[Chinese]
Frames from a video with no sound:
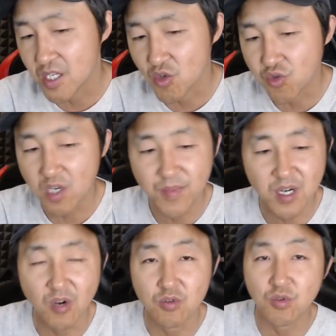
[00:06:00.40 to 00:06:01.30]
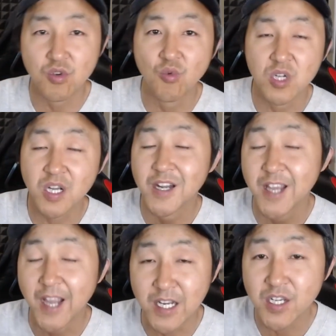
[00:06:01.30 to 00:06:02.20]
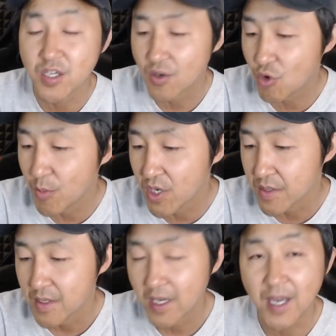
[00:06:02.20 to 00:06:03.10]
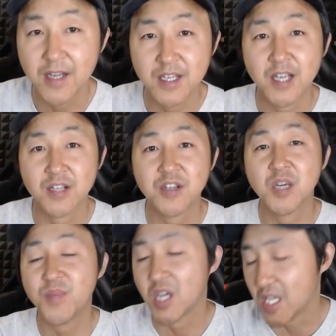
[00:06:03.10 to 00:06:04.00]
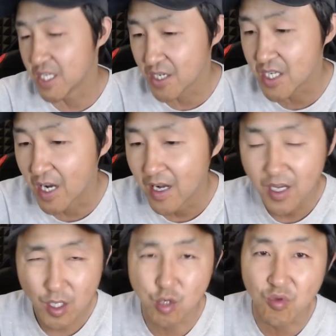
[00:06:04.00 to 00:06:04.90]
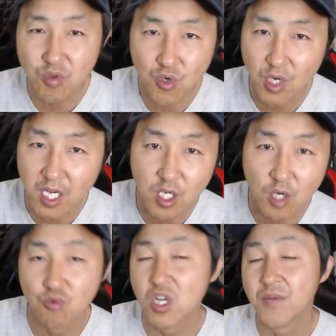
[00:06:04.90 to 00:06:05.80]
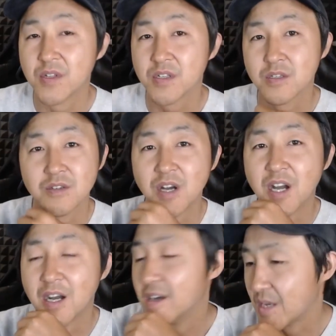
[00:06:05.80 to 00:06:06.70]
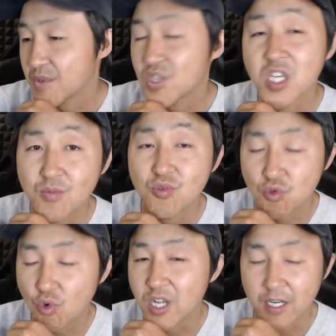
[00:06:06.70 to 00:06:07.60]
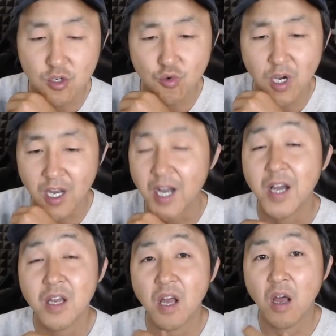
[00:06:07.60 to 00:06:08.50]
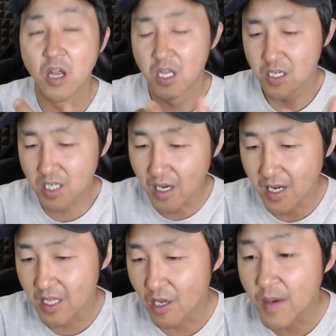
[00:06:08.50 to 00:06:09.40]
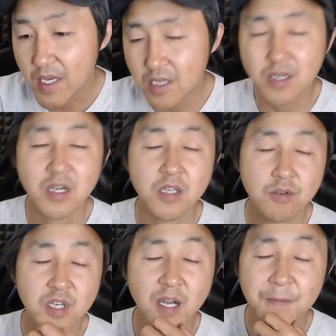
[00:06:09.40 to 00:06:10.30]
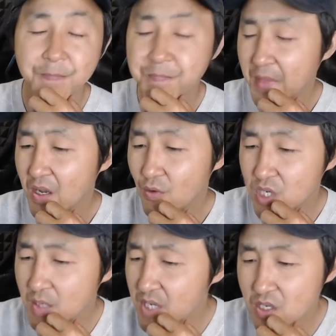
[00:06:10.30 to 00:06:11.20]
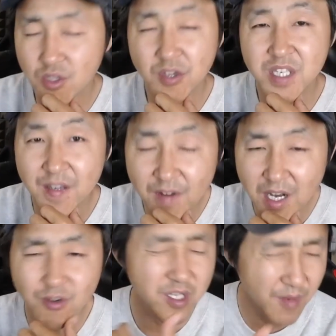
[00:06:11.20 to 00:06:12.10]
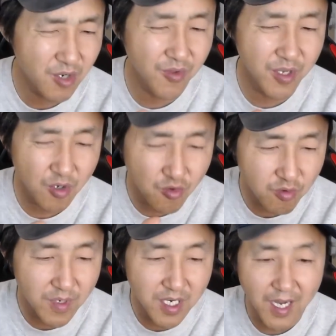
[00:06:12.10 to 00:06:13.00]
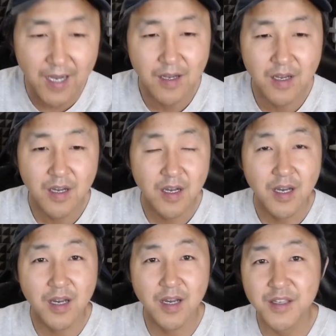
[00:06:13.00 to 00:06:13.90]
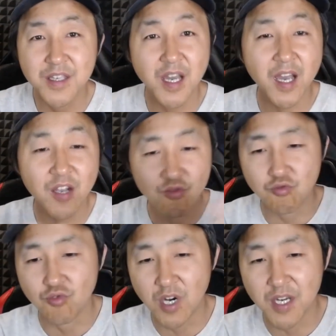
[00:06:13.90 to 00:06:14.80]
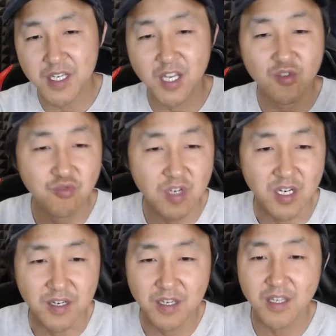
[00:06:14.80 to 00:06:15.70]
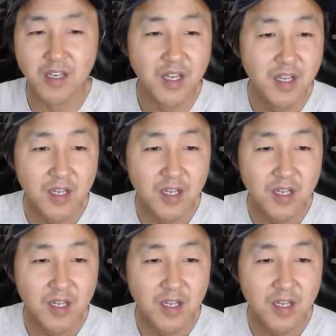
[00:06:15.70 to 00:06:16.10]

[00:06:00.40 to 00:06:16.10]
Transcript: 情处理不好，对于我这个连任会不会产生一些不良的影响？从权力角度看问题啊，咱们进一步拓展着说啊，上海的老百姓可能就想，我什么时候能解封啊？我什么时候能够出门啊？啊，以前还出国，现在出省，现在